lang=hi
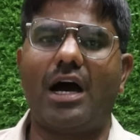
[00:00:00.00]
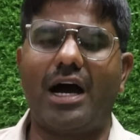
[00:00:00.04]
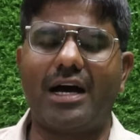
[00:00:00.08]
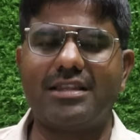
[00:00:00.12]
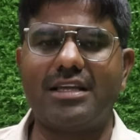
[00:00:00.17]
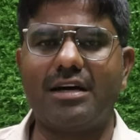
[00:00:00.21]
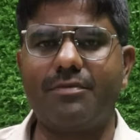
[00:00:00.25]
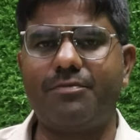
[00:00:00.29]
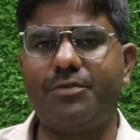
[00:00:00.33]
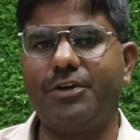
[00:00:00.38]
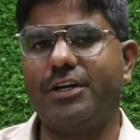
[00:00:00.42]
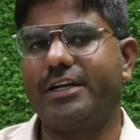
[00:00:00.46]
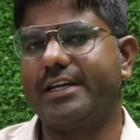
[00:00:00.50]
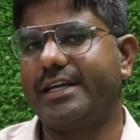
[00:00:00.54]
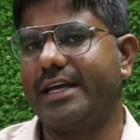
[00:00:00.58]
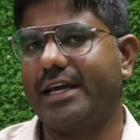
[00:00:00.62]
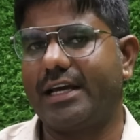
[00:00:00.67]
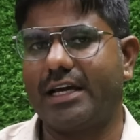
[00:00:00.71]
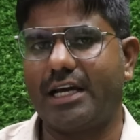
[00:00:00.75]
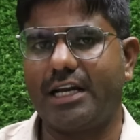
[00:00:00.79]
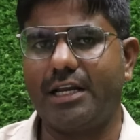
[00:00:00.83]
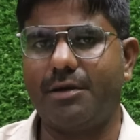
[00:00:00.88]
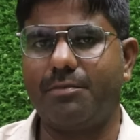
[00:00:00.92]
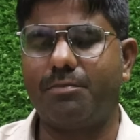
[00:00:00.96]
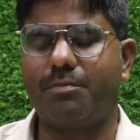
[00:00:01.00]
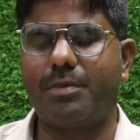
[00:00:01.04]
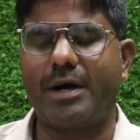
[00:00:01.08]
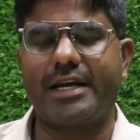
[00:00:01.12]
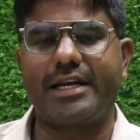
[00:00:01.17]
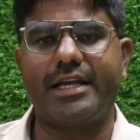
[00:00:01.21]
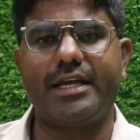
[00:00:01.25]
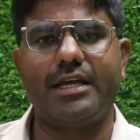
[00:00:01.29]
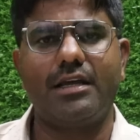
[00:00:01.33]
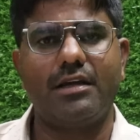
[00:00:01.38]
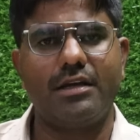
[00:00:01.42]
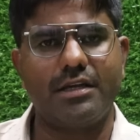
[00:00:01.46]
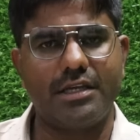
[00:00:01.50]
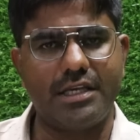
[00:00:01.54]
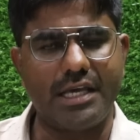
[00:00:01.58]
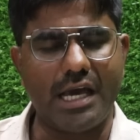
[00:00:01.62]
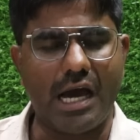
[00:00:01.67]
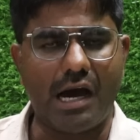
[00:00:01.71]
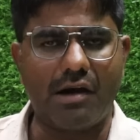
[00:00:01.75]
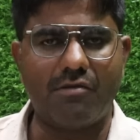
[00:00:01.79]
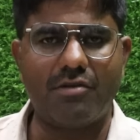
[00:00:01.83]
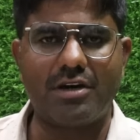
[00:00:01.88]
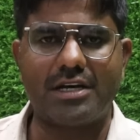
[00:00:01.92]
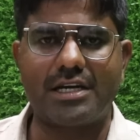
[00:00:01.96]
आधा फीट के करीब पानी की
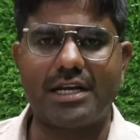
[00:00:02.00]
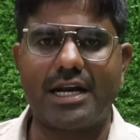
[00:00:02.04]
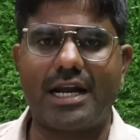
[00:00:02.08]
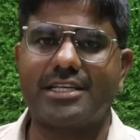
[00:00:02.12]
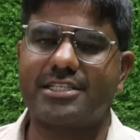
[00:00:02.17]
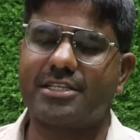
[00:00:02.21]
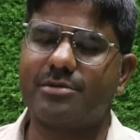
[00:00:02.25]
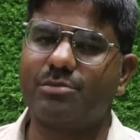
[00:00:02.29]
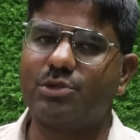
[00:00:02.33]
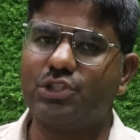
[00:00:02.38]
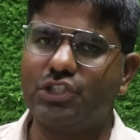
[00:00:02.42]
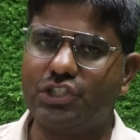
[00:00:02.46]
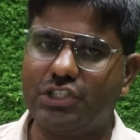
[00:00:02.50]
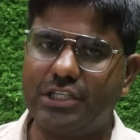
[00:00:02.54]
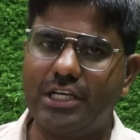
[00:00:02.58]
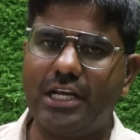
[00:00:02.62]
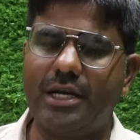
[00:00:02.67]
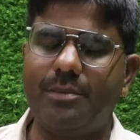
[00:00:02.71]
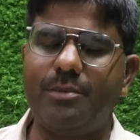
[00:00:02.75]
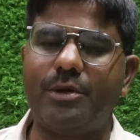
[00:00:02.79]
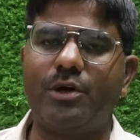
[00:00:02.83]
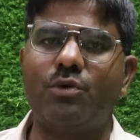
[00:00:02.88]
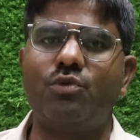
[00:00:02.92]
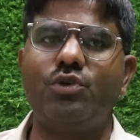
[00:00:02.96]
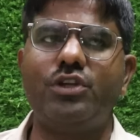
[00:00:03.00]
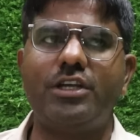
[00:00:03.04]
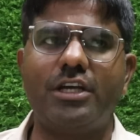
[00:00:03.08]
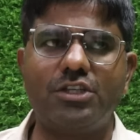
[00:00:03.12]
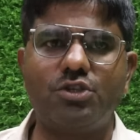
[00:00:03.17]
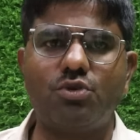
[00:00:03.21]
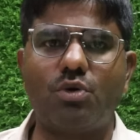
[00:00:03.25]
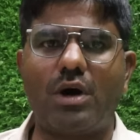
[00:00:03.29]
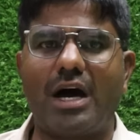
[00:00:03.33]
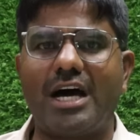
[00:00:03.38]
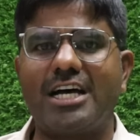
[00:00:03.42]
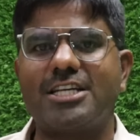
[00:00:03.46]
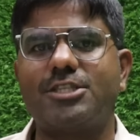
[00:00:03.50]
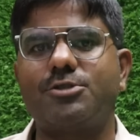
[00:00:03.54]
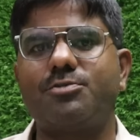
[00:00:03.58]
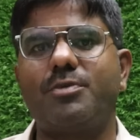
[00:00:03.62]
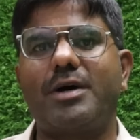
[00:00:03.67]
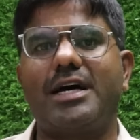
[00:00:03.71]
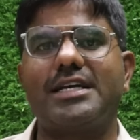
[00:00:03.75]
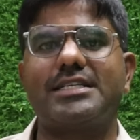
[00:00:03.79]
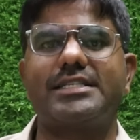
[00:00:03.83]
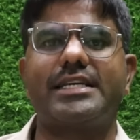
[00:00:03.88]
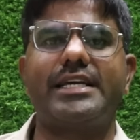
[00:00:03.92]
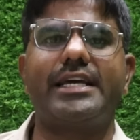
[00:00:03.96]
आवक राजसमंद झील में हुई है जो
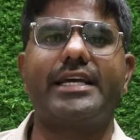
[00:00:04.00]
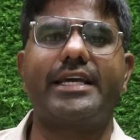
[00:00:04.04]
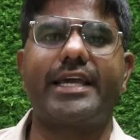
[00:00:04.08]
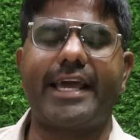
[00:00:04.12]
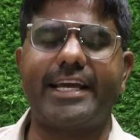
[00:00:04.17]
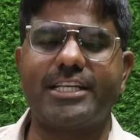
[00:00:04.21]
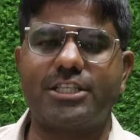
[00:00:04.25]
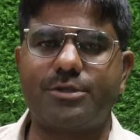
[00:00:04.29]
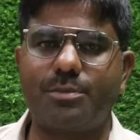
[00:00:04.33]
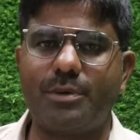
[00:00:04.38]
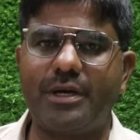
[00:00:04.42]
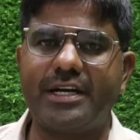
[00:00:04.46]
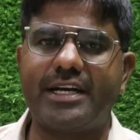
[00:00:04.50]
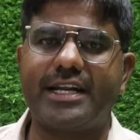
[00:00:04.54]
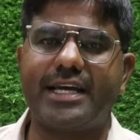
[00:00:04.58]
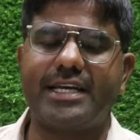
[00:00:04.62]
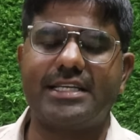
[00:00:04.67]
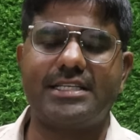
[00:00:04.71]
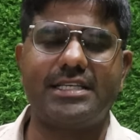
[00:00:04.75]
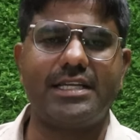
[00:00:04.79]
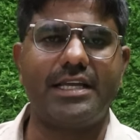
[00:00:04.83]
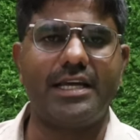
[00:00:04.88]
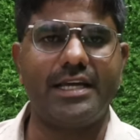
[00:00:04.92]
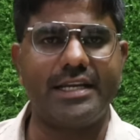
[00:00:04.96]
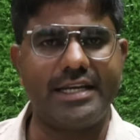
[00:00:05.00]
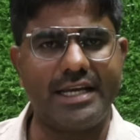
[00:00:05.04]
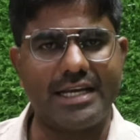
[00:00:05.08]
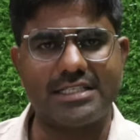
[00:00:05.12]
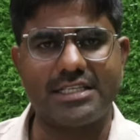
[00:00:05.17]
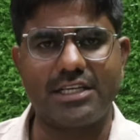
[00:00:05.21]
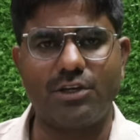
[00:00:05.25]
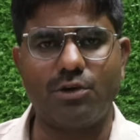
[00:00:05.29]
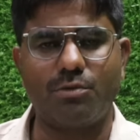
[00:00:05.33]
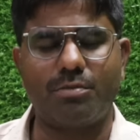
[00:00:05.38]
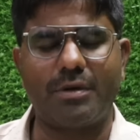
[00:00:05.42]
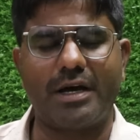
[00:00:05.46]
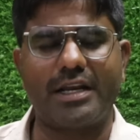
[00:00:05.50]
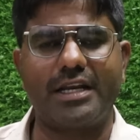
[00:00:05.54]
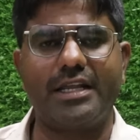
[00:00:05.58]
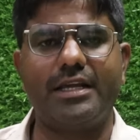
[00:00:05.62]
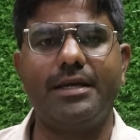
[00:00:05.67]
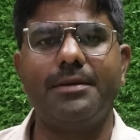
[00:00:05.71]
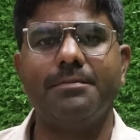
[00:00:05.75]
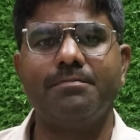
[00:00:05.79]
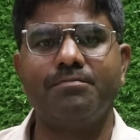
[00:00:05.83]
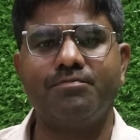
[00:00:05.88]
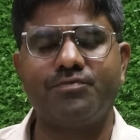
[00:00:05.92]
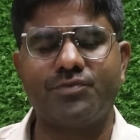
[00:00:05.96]
आसपास के कैचमेंट ऐसी एरिया से ये
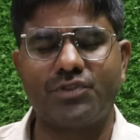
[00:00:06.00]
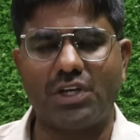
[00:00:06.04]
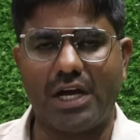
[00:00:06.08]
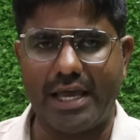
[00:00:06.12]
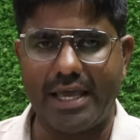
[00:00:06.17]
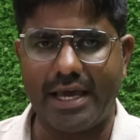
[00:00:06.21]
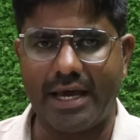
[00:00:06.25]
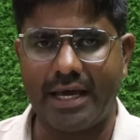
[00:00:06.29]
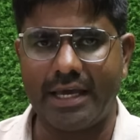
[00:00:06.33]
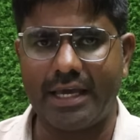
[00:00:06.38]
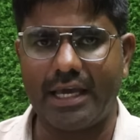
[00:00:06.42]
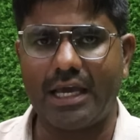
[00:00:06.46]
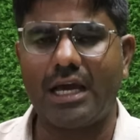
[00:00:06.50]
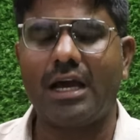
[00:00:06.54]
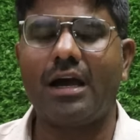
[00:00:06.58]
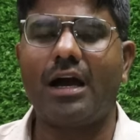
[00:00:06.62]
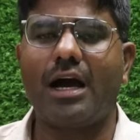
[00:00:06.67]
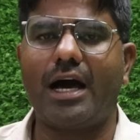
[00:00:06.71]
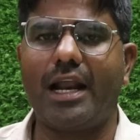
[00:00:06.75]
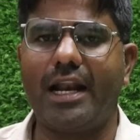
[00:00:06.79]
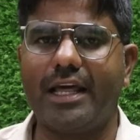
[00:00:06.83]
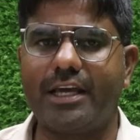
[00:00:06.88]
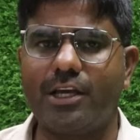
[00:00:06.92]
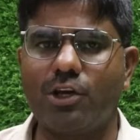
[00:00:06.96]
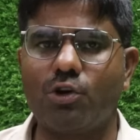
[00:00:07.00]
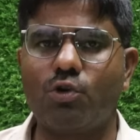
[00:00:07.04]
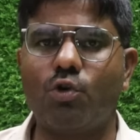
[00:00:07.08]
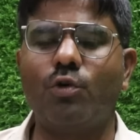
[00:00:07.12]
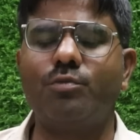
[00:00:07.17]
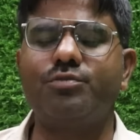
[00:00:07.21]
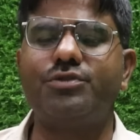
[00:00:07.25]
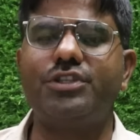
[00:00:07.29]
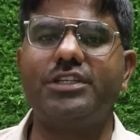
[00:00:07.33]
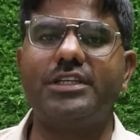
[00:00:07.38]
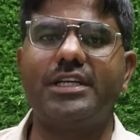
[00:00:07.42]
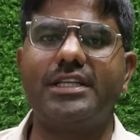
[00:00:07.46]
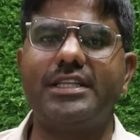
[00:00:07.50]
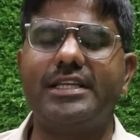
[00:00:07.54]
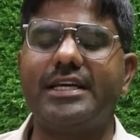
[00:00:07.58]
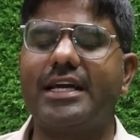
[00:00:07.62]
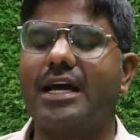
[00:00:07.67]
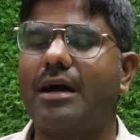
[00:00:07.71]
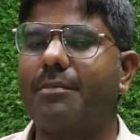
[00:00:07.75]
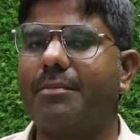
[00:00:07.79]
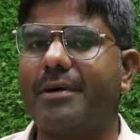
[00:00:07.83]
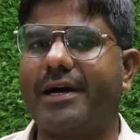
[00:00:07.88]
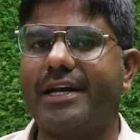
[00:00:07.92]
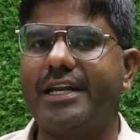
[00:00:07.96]
पानी आया है हालांकि गोमती नदी
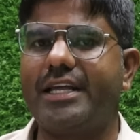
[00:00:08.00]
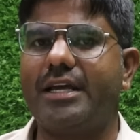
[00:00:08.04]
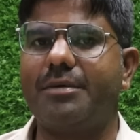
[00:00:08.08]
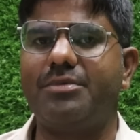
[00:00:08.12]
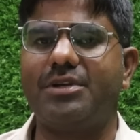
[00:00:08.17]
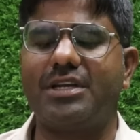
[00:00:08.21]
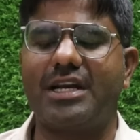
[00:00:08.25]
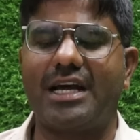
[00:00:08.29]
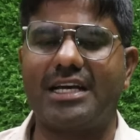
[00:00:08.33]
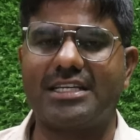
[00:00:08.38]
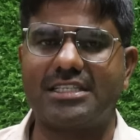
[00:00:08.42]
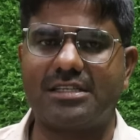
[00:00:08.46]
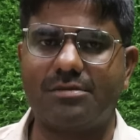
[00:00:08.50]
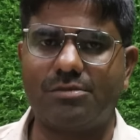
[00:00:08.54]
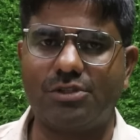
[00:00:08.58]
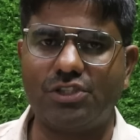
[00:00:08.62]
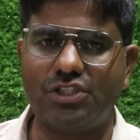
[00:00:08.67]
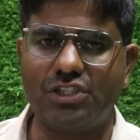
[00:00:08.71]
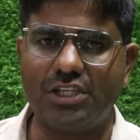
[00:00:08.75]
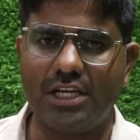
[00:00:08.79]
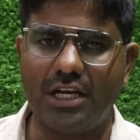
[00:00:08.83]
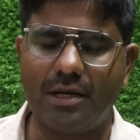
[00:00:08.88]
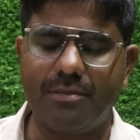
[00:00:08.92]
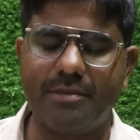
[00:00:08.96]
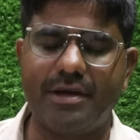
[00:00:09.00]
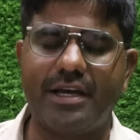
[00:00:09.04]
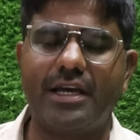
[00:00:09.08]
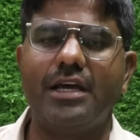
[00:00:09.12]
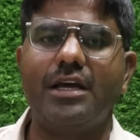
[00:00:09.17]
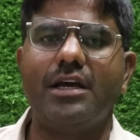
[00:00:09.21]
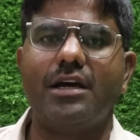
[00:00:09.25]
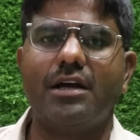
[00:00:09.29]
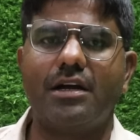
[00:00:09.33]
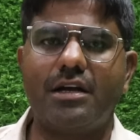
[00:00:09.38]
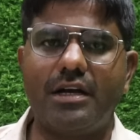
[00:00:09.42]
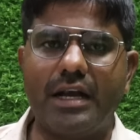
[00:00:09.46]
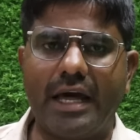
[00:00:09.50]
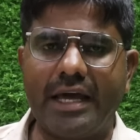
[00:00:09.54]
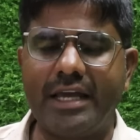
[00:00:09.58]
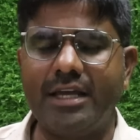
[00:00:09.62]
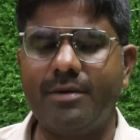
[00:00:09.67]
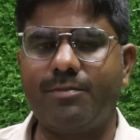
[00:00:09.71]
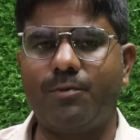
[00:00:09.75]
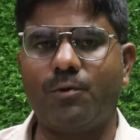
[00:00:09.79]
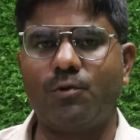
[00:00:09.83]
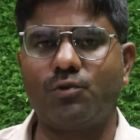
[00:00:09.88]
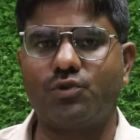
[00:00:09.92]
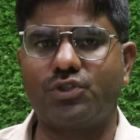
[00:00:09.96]
का पानी अभी राजसमंद झील में
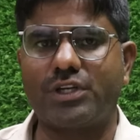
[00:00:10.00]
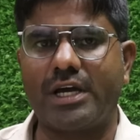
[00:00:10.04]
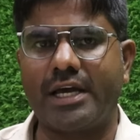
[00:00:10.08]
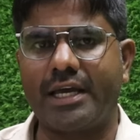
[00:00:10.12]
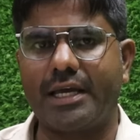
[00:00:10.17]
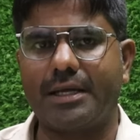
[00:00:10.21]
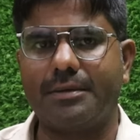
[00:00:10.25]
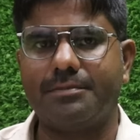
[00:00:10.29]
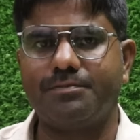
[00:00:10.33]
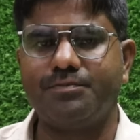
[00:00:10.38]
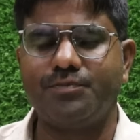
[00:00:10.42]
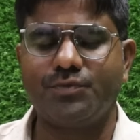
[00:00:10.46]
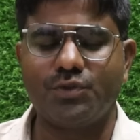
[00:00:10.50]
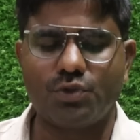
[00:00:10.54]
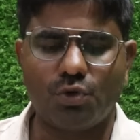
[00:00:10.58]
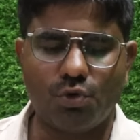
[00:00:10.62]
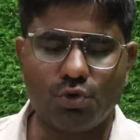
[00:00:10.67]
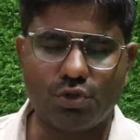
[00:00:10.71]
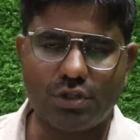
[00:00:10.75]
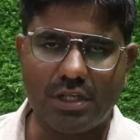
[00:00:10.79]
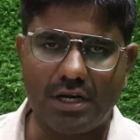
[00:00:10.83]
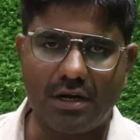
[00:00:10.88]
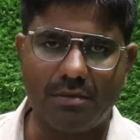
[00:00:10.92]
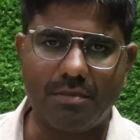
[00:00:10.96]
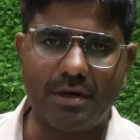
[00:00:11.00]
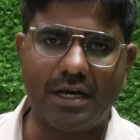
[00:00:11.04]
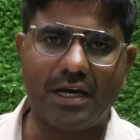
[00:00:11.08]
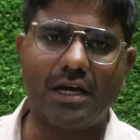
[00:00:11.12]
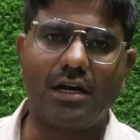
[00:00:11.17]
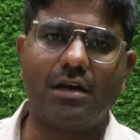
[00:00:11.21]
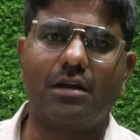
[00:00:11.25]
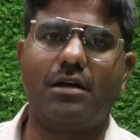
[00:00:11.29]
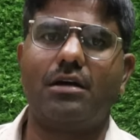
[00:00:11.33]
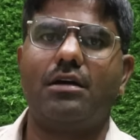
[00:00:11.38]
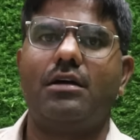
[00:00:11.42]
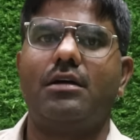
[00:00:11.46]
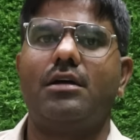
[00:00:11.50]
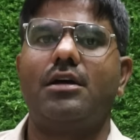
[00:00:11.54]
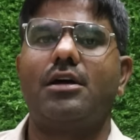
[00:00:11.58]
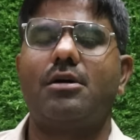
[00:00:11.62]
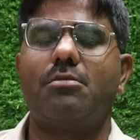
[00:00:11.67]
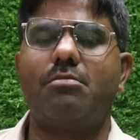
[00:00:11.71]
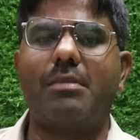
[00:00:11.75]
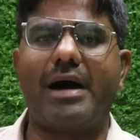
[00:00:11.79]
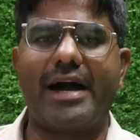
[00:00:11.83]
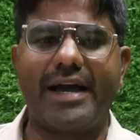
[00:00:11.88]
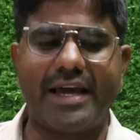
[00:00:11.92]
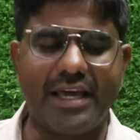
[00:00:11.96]
नहीं पहुँचा है उस तरफ अगर
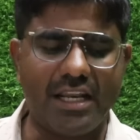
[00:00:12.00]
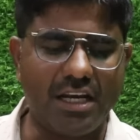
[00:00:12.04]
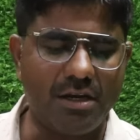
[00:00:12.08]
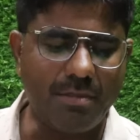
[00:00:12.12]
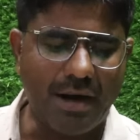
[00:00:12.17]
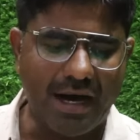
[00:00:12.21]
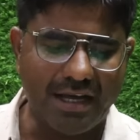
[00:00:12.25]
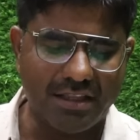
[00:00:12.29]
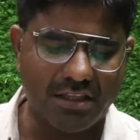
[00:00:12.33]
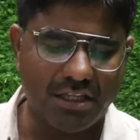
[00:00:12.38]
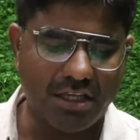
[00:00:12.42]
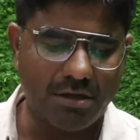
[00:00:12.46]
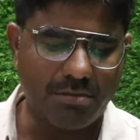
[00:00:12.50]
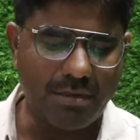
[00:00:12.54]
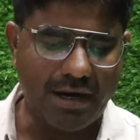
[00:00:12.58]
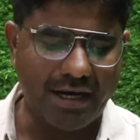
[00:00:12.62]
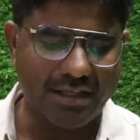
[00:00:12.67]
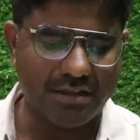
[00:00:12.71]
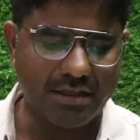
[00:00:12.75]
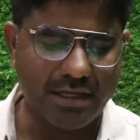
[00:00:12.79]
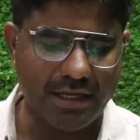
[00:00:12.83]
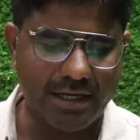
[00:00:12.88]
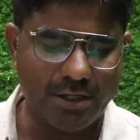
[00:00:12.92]
बागेरी बांध की बात